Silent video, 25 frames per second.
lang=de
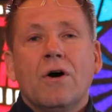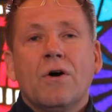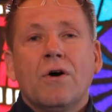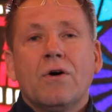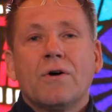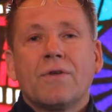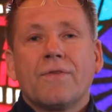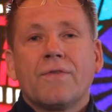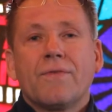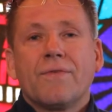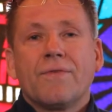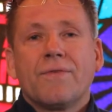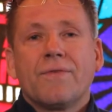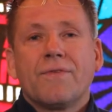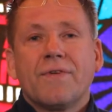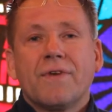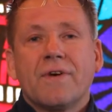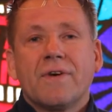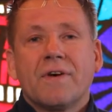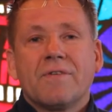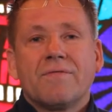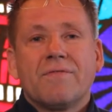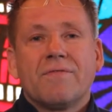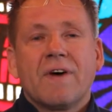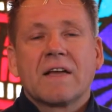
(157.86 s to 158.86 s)
und
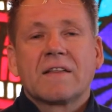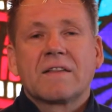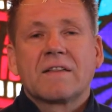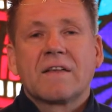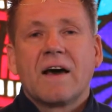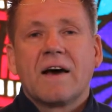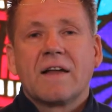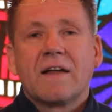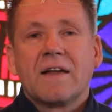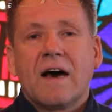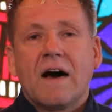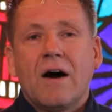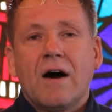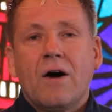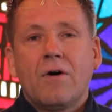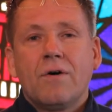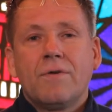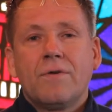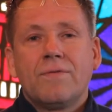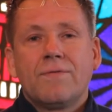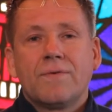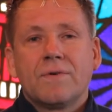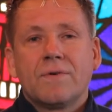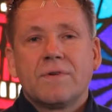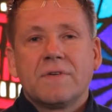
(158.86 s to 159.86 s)
äh, wacht gerade
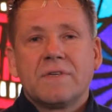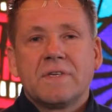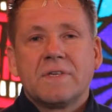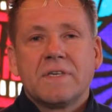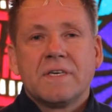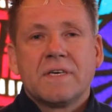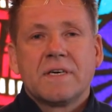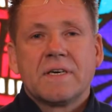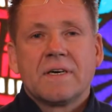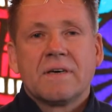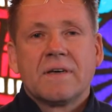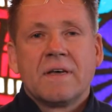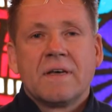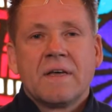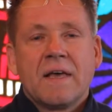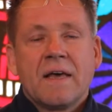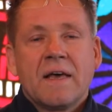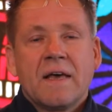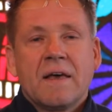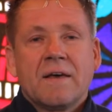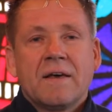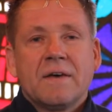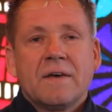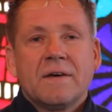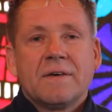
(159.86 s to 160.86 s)
auf und ihr
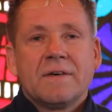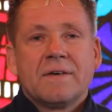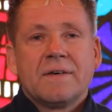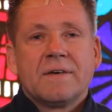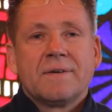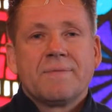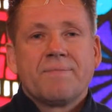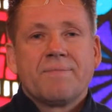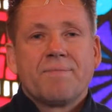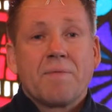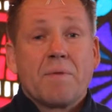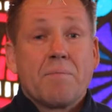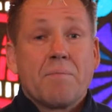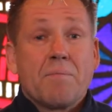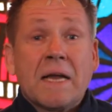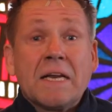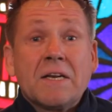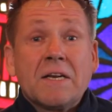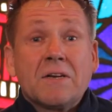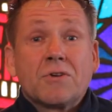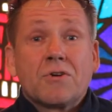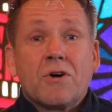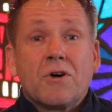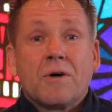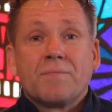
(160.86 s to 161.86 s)
äh,
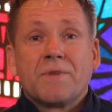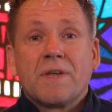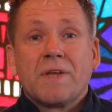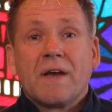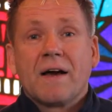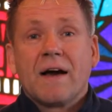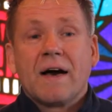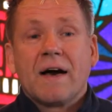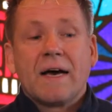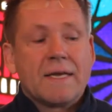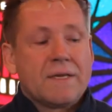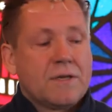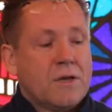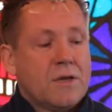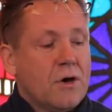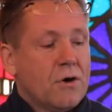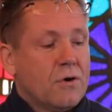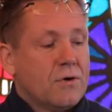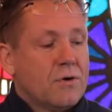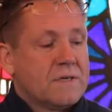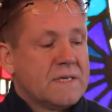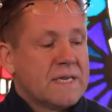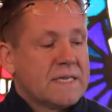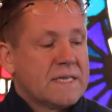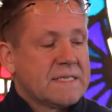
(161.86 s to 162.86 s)
Mann kommt herein
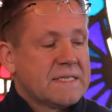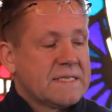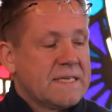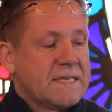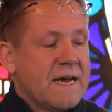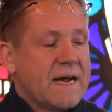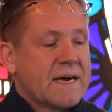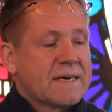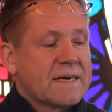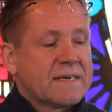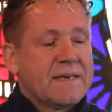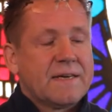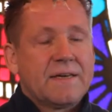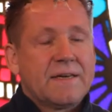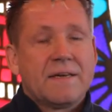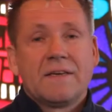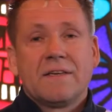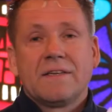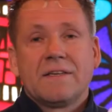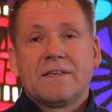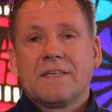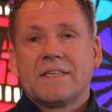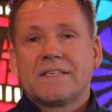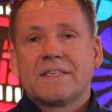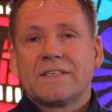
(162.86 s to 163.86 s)
und dann sagt er
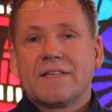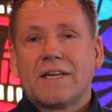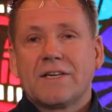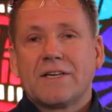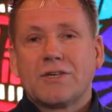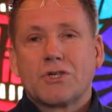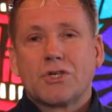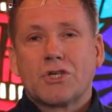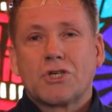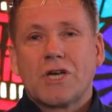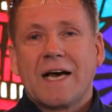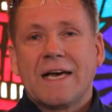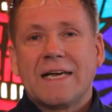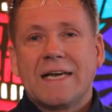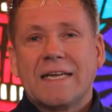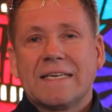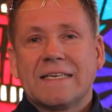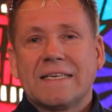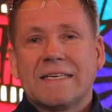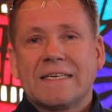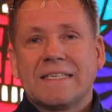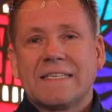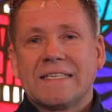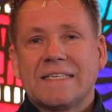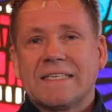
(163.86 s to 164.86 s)
diesen
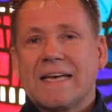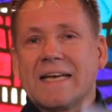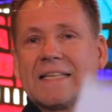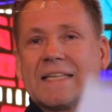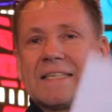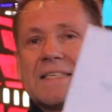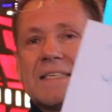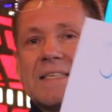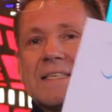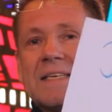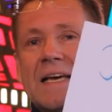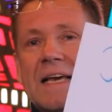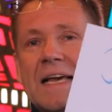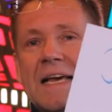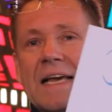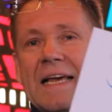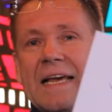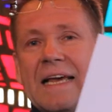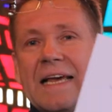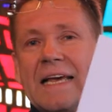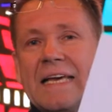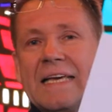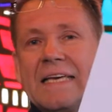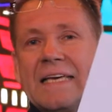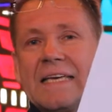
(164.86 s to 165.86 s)
entscheidenden Satz,
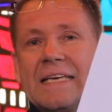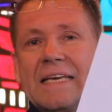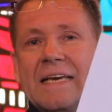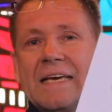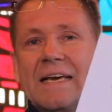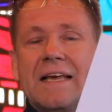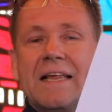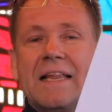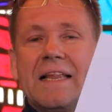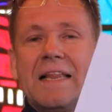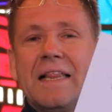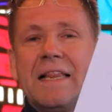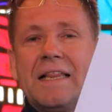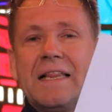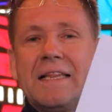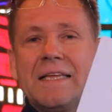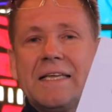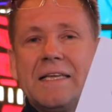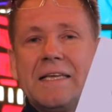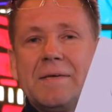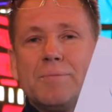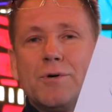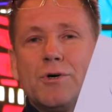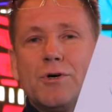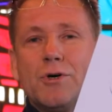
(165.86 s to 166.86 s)
ich
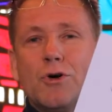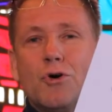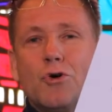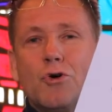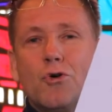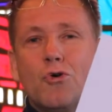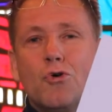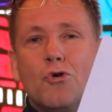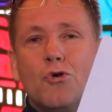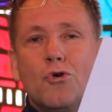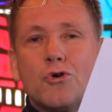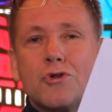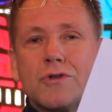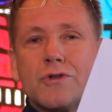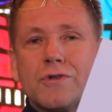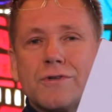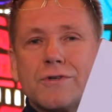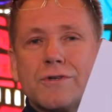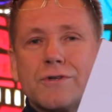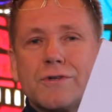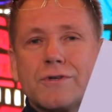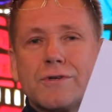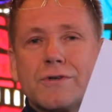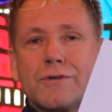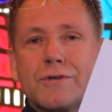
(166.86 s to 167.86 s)
liebe
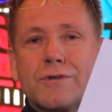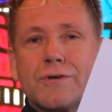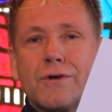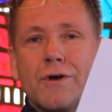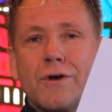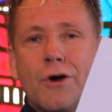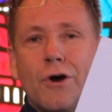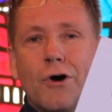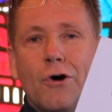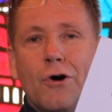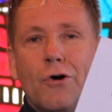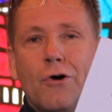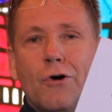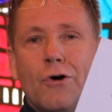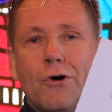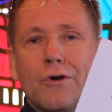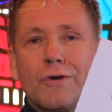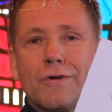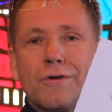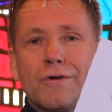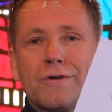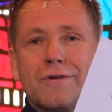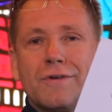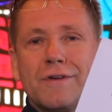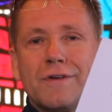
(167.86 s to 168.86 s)
uns.
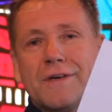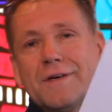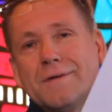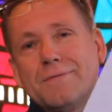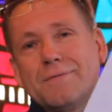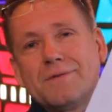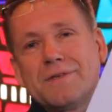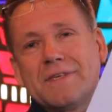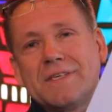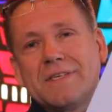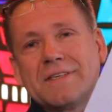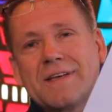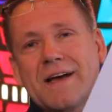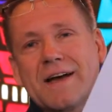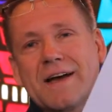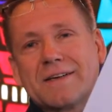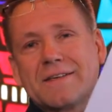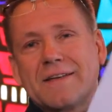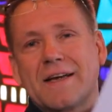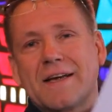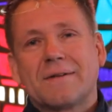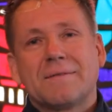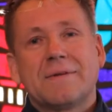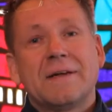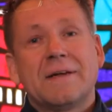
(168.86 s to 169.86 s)
Und äh, sie
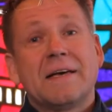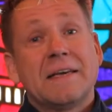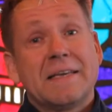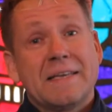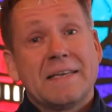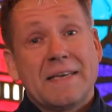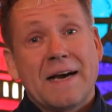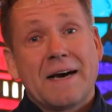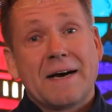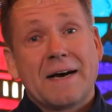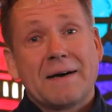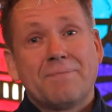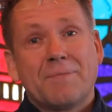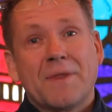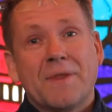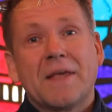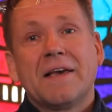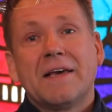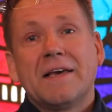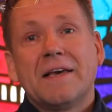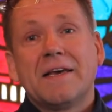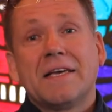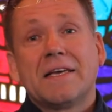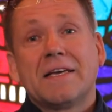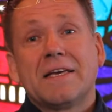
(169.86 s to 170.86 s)
sagt dann, ja,
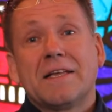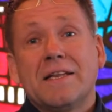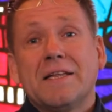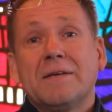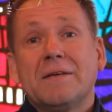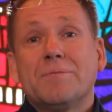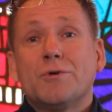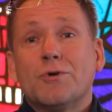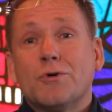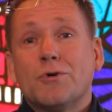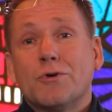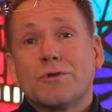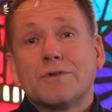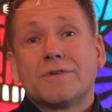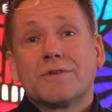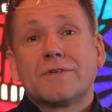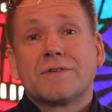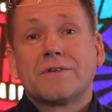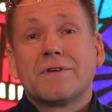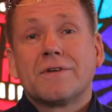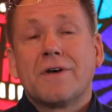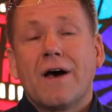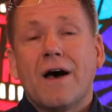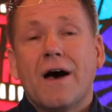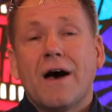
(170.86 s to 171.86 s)
ich liebe
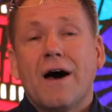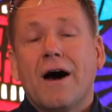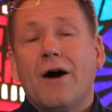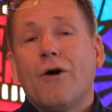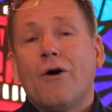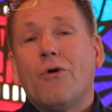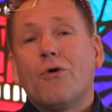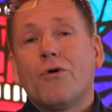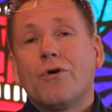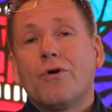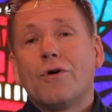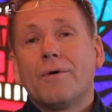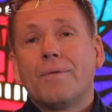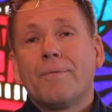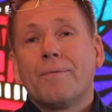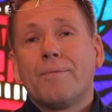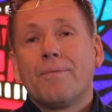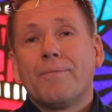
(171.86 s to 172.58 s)
uns auch.